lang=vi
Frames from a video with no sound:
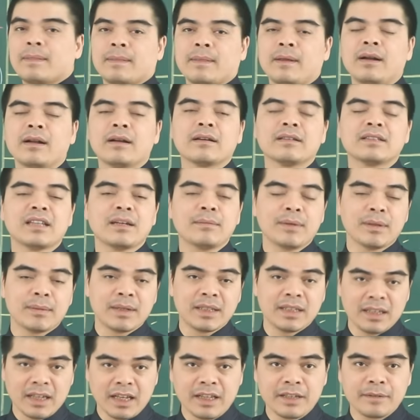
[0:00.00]
Đó là con giáp may
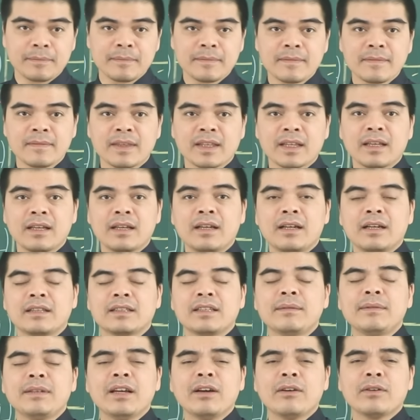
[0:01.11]
mắn thứ hai.
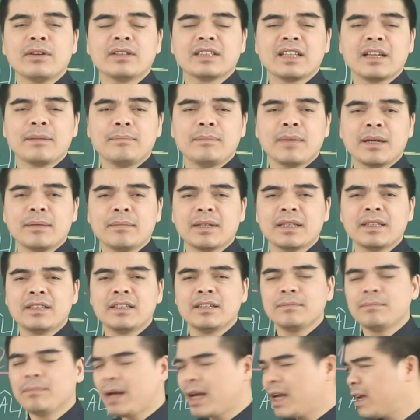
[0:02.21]
Tiếp theo, con giáp may mắn
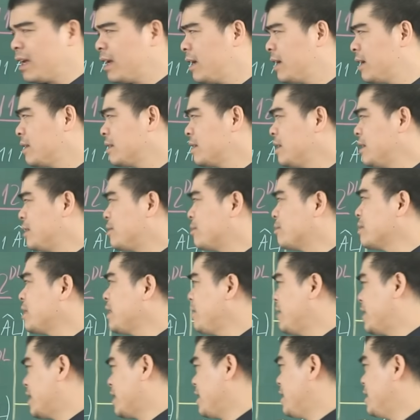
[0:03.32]
thứ ba thì chúng
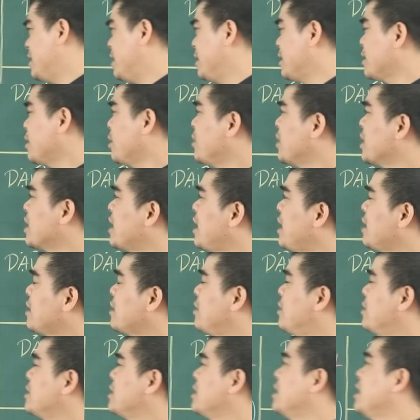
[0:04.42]
ta phải kể đến không ai khác,
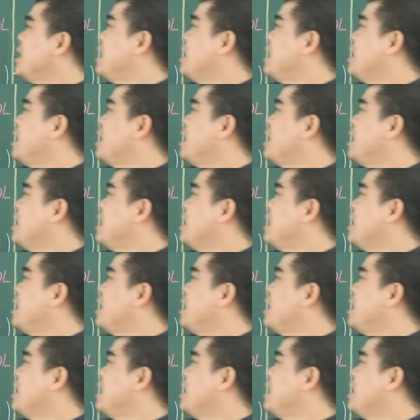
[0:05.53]
đó chính